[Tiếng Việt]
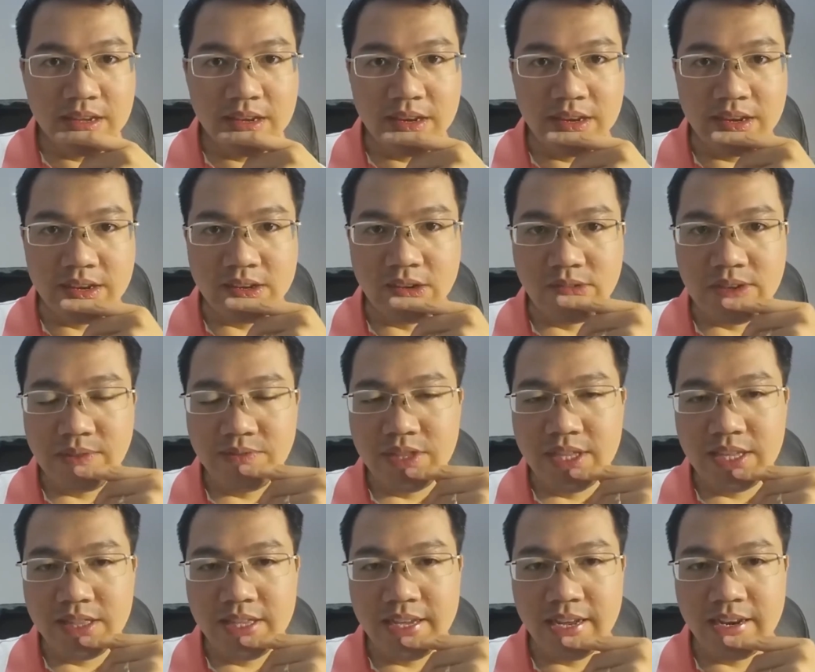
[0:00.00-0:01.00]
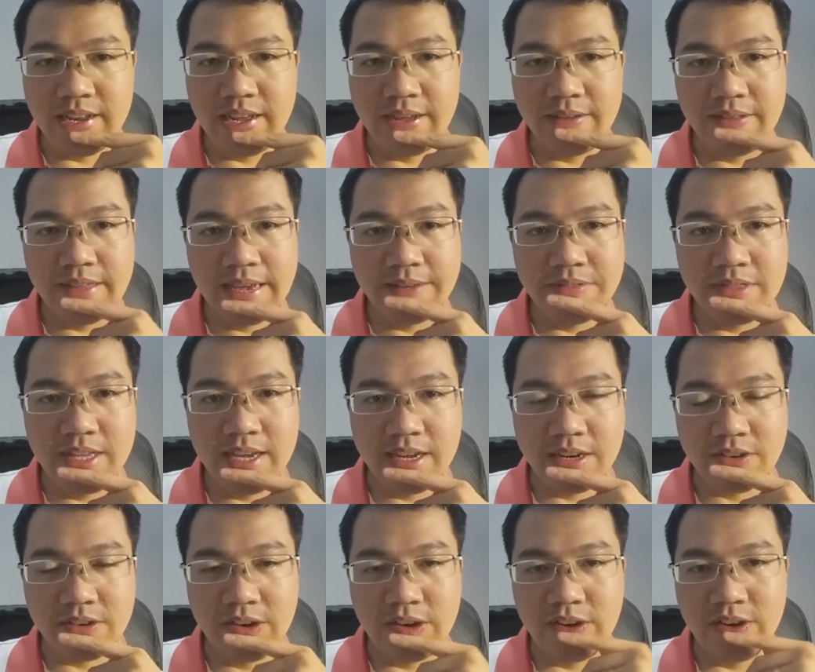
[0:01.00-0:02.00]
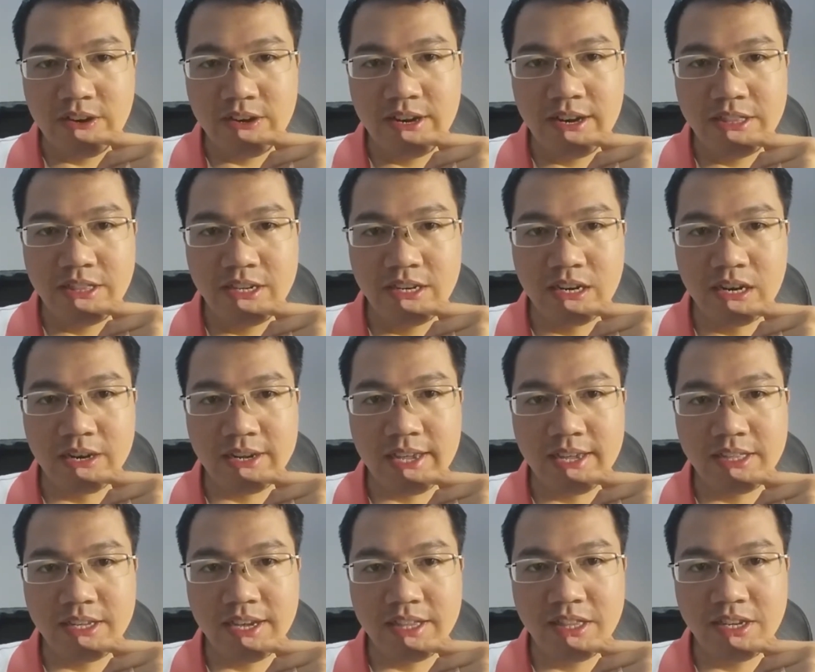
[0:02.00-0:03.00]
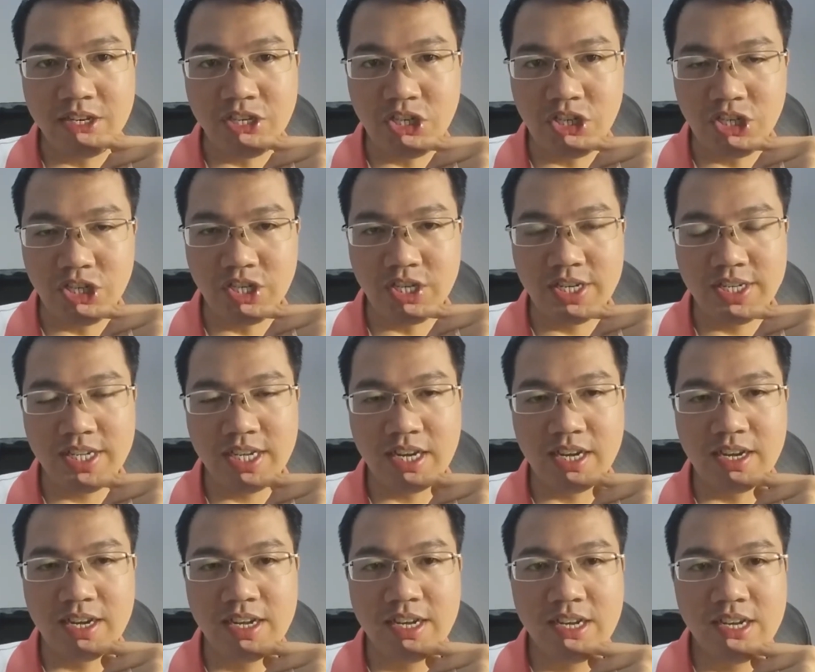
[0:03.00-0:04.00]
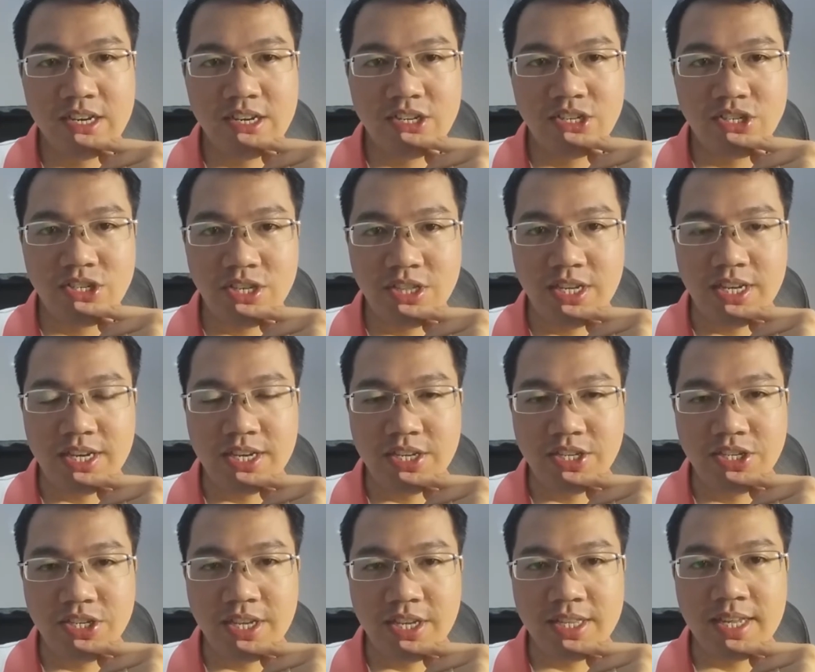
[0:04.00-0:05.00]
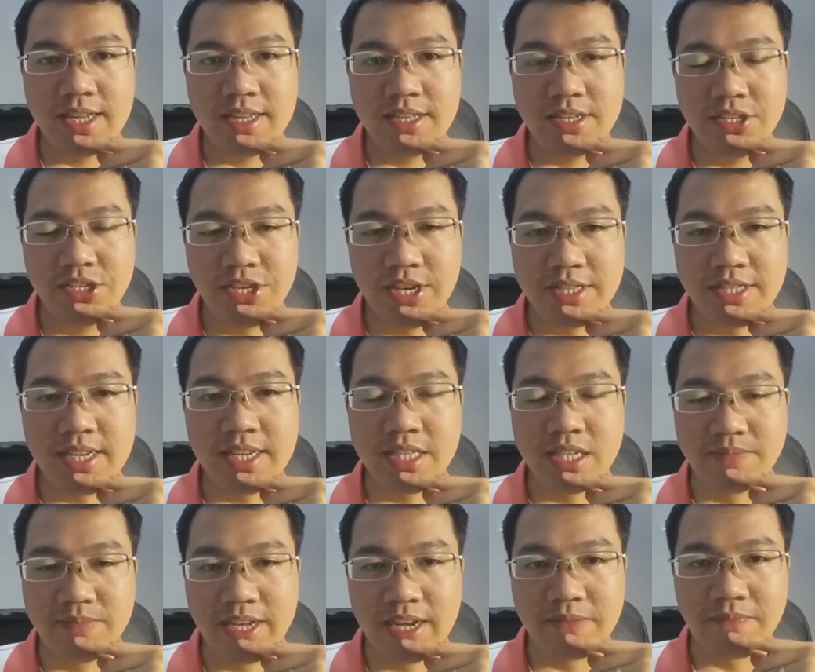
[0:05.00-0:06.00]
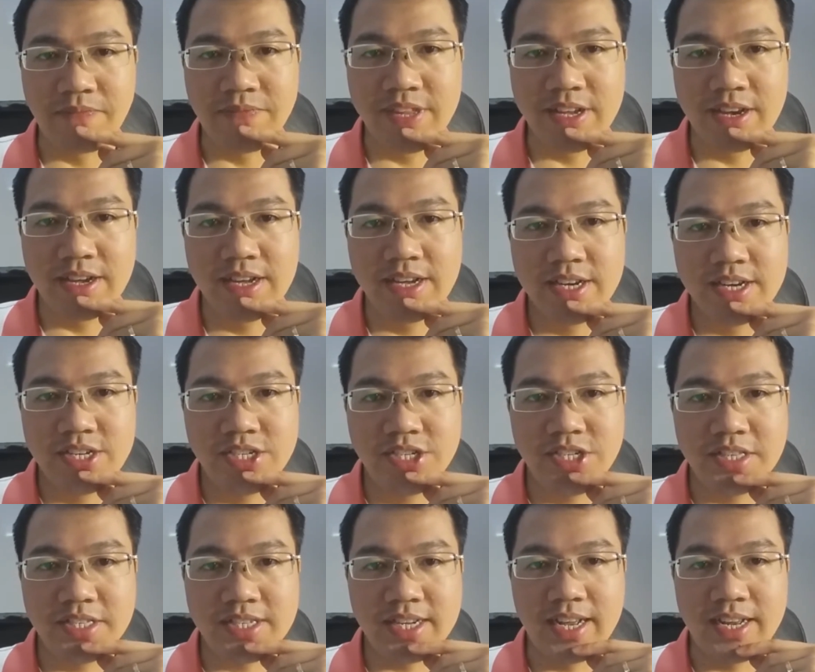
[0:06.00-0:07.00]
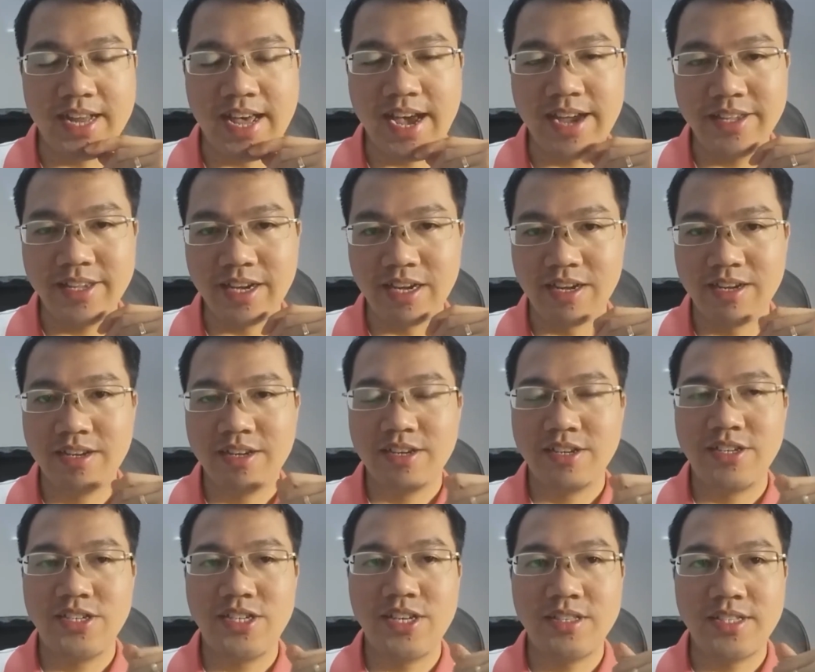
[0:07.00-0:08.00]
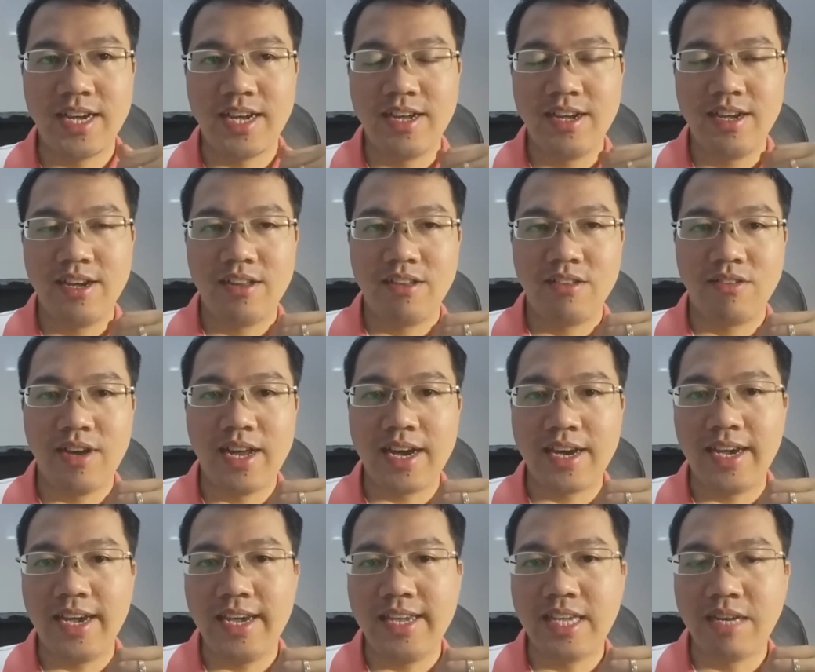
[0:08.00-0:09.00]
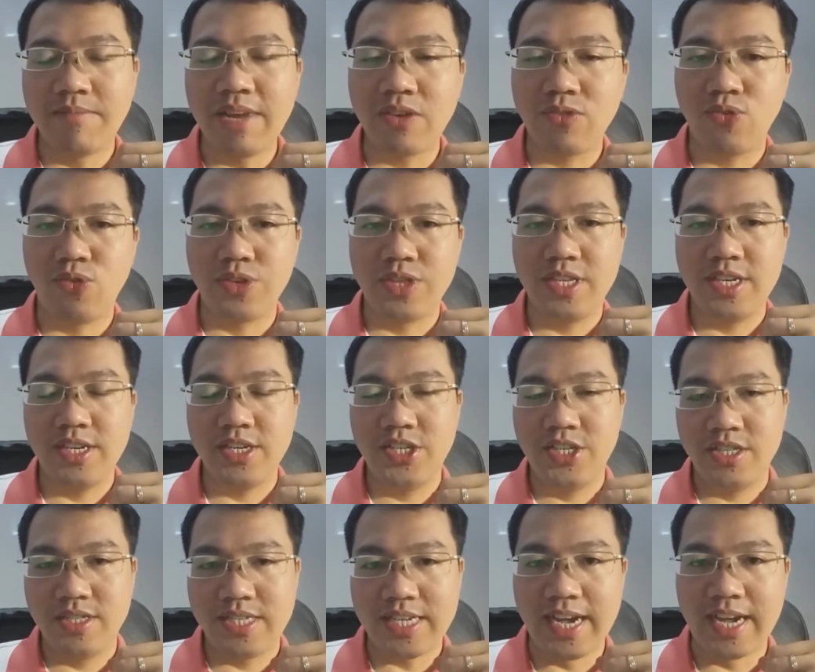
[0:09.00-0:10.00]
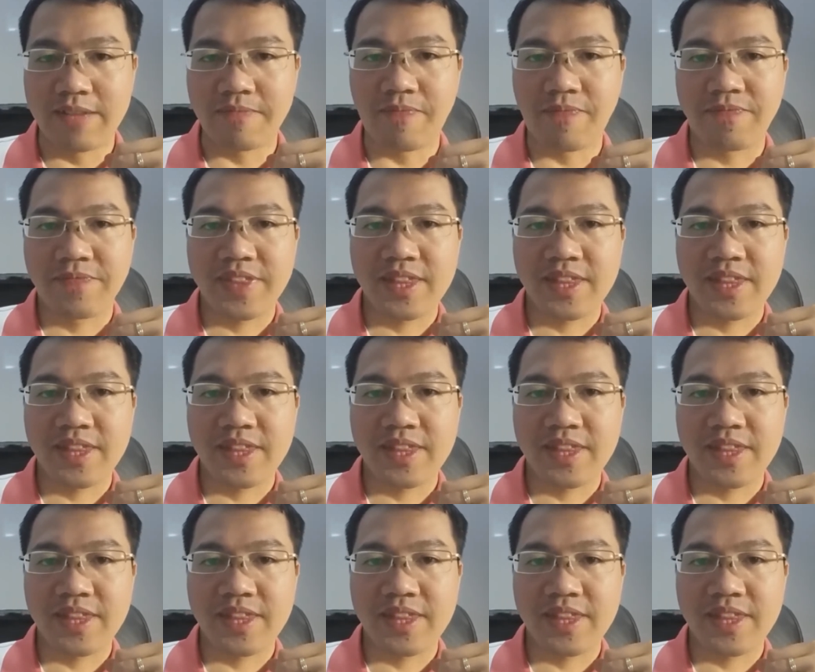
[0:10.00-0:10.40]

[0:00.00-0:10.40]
à, câu cái em thị thiện em, em thiện có hơi thừa cái cái từ chỉ nha sân thì hiện tại hiện tại giống nhau rồi trần dài là đang nha trần dài nó là cái nhấn mạnh của từ dài